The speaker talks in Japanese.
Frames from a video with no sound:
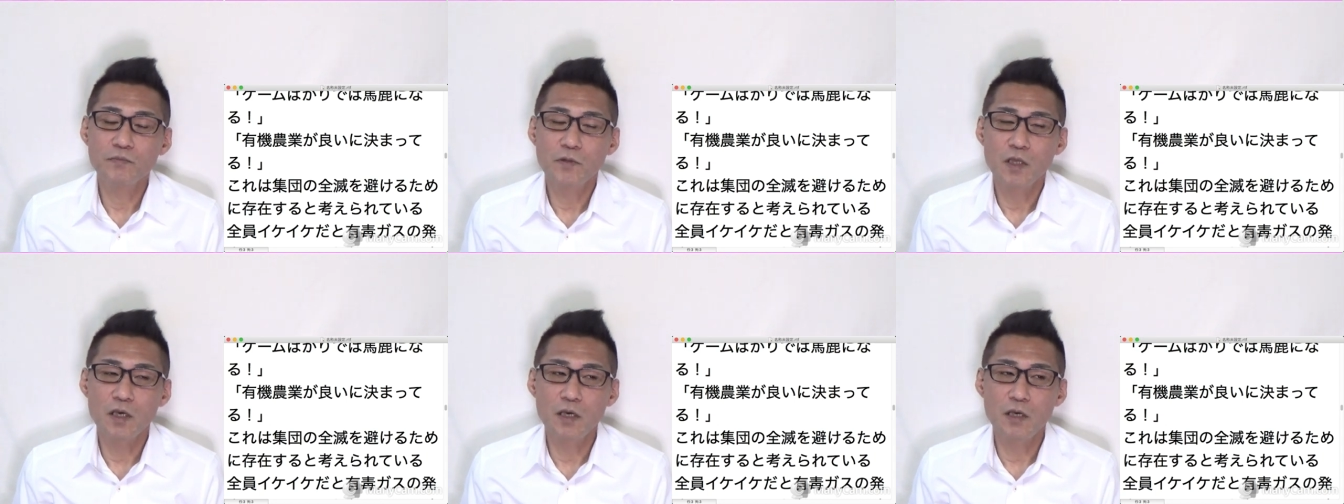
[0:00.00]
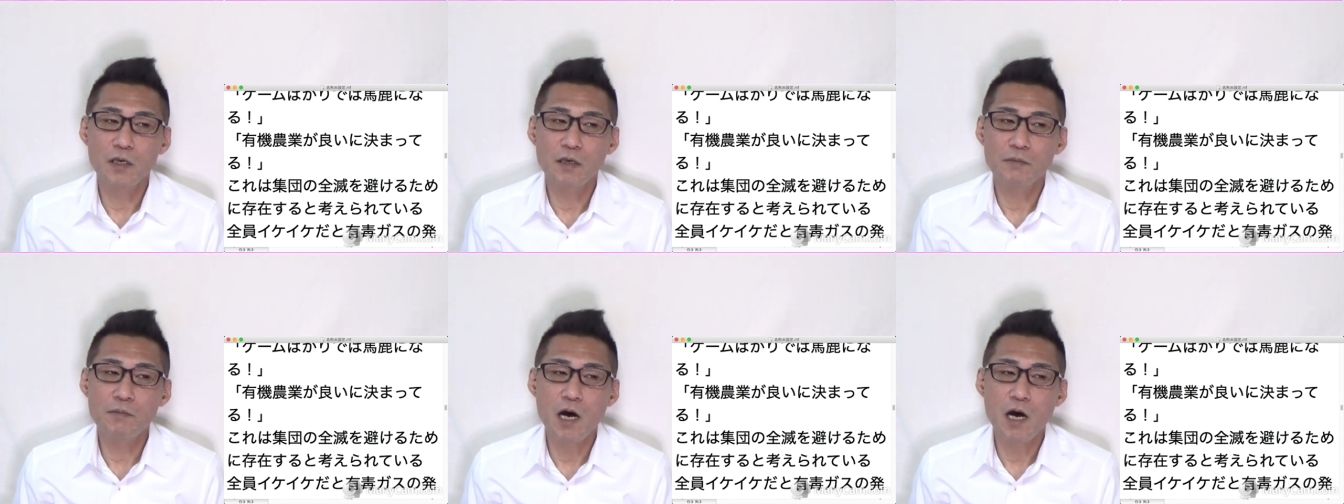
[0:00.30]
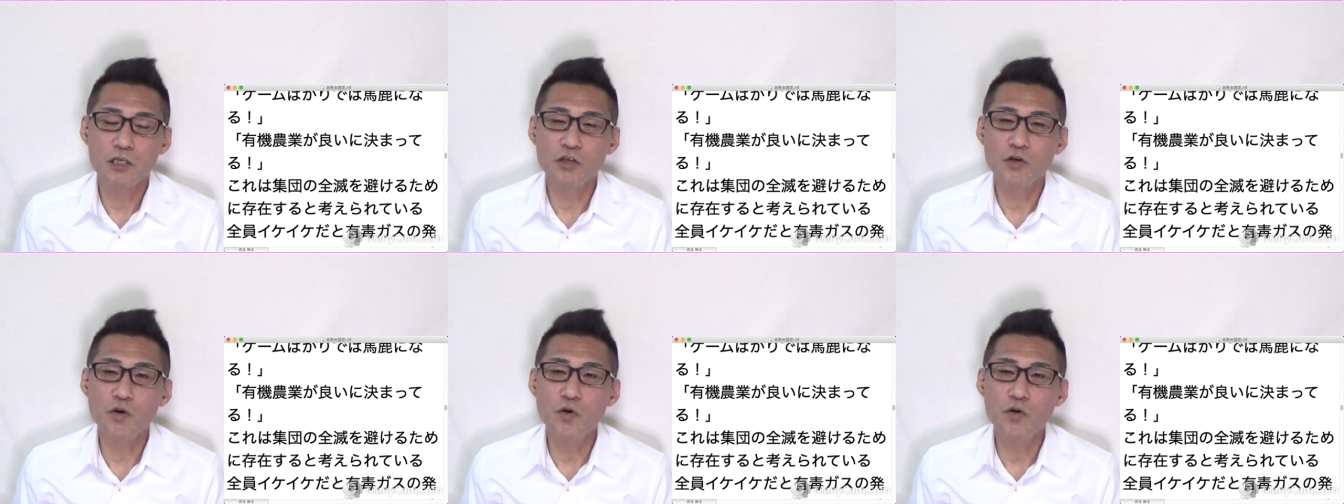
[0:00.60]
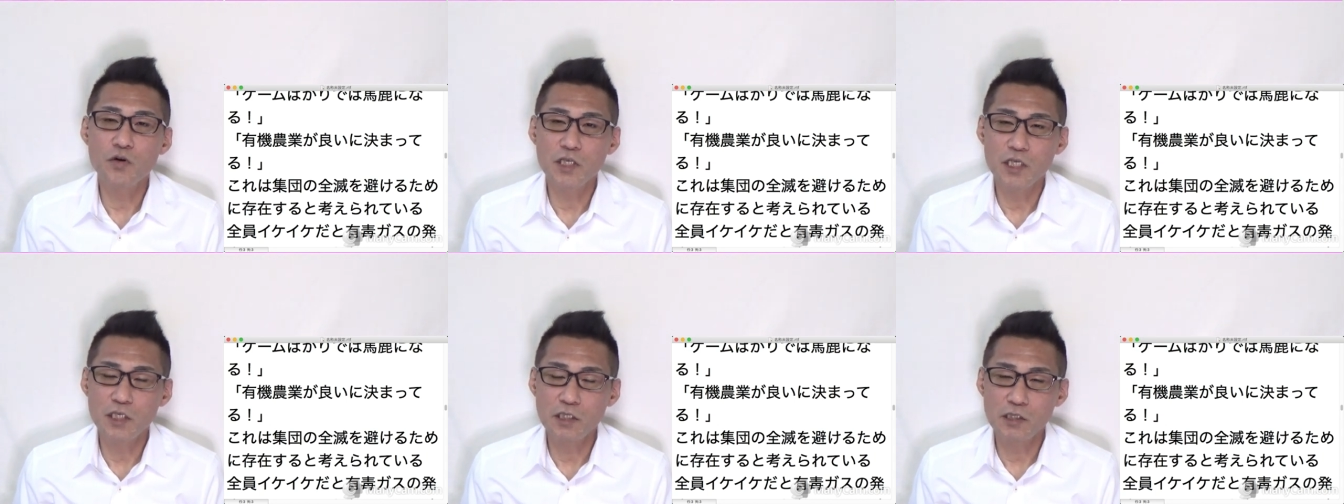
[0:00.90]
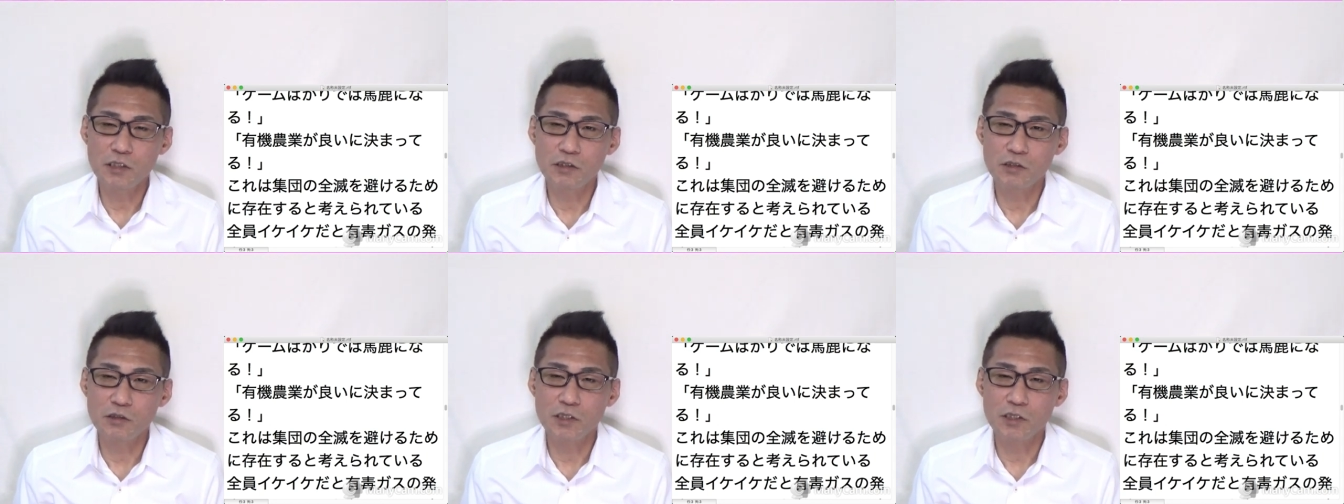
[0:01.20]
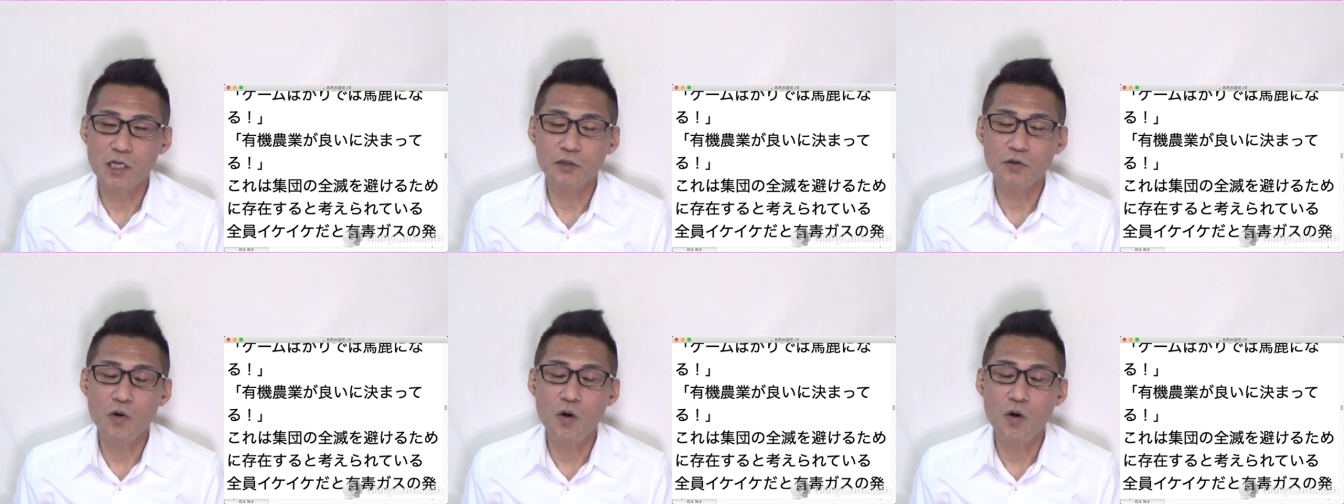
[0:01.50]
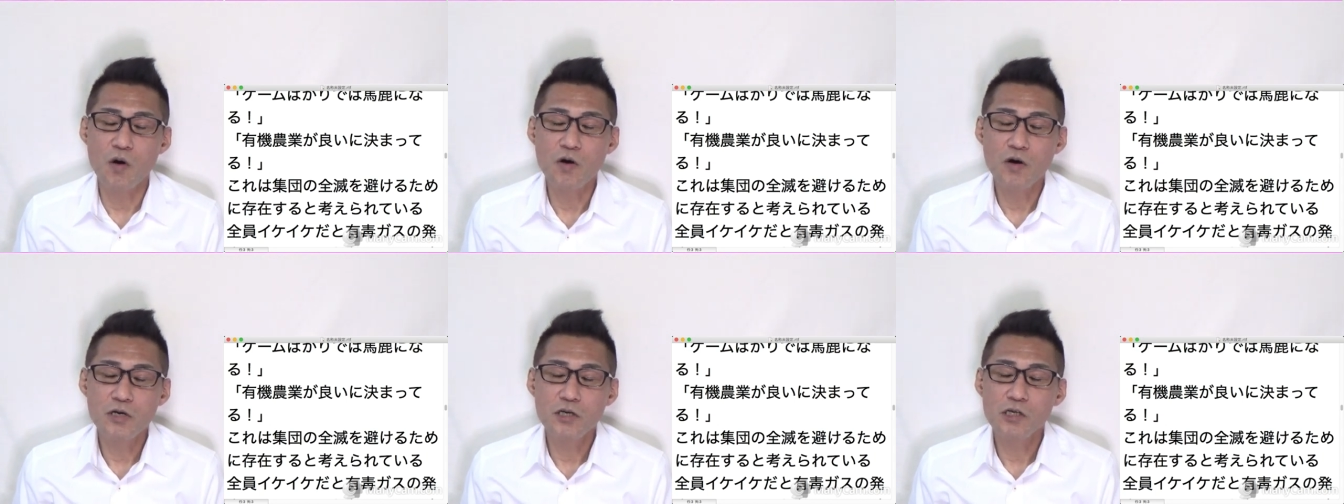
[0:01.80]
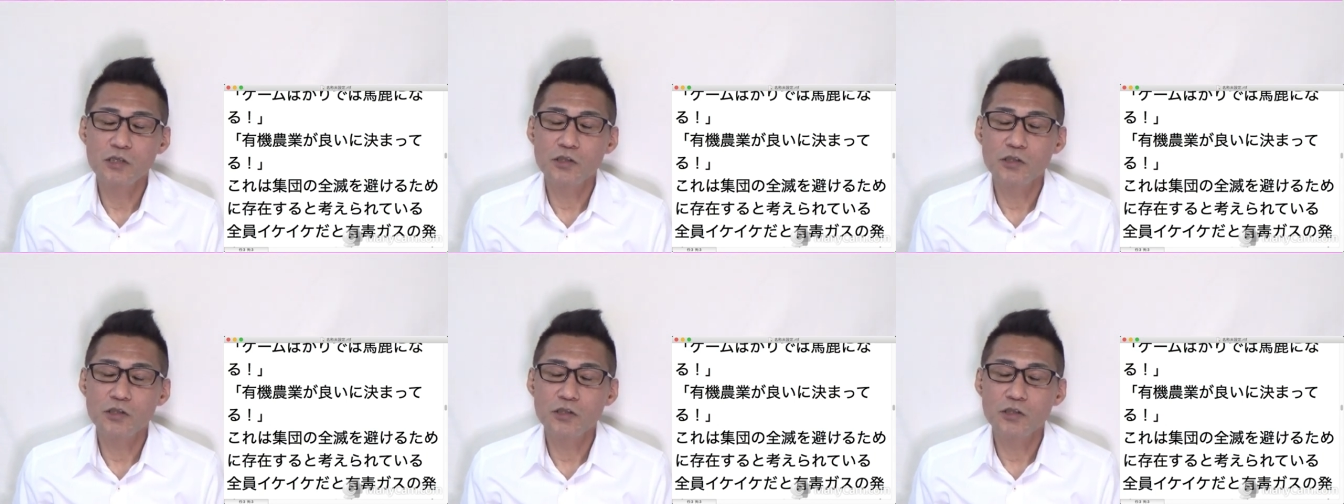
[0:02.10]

えー、まあ少人数だと、